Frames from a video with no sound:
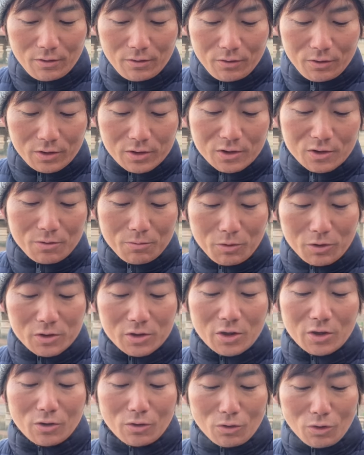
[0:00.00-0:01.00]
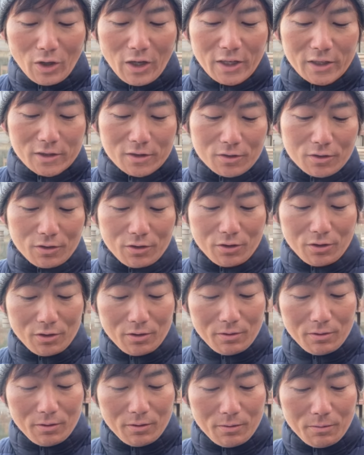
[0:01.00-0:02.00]
薄く持つ人と厚く
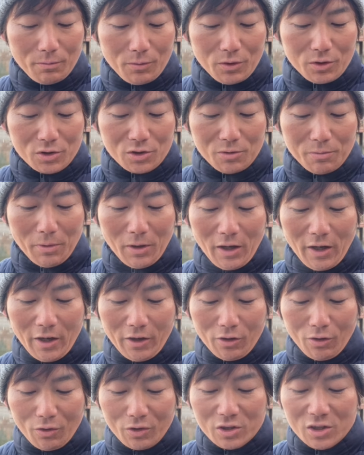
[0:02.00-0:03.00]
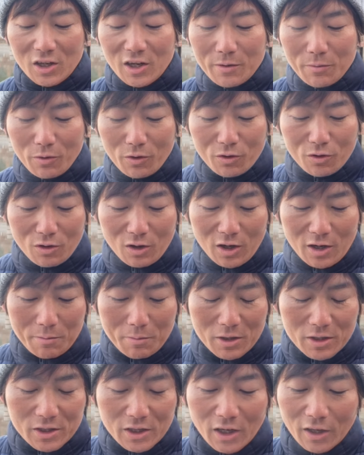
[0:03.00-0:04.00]
持つ場合との違いもよく分かり
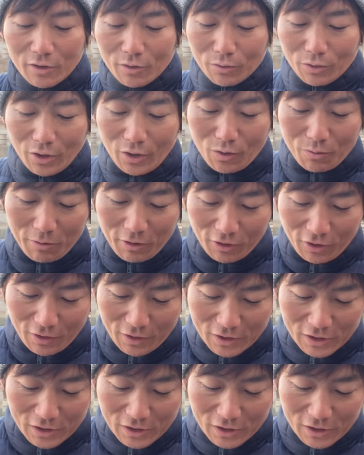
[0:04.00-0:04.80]
ました。ということでコメントいらっ